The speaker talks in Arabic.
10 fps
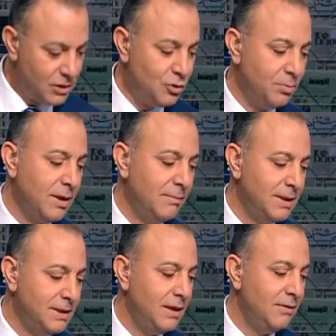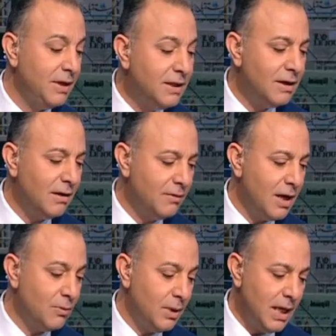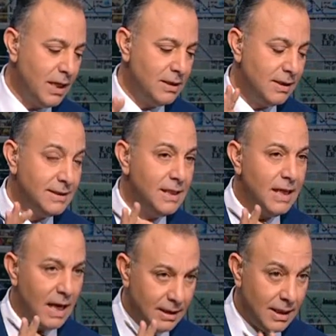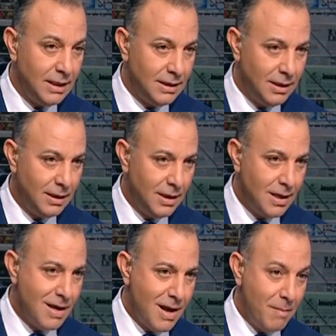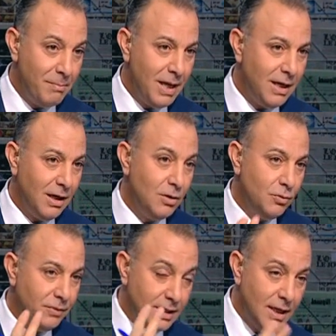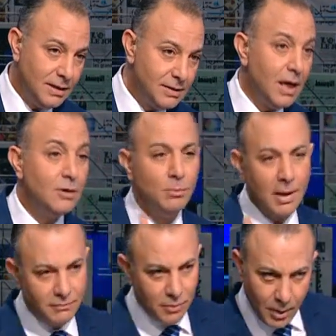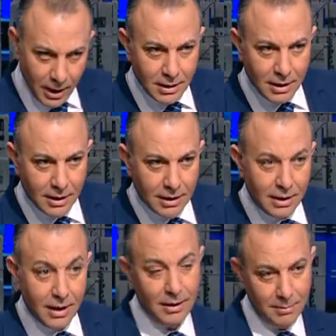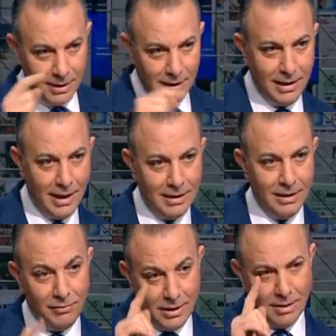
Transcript: جبران باسيل في كثير افكار ولكن رسينا على ثلاثه امبارح انه في اثنين سقطوا بعد في وحده هلا بنحكي عنها فكره